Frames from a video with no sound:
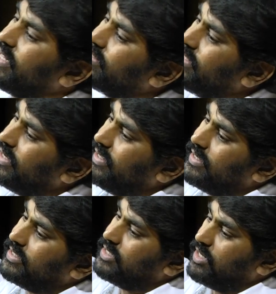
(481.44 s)
இடத்தில்
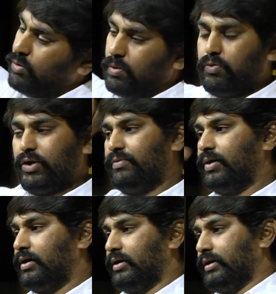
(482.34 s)
இயங்குகிற ஒரு
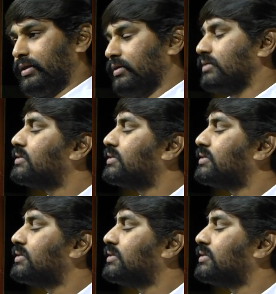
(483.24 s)
புனைவாக இருக்கிறது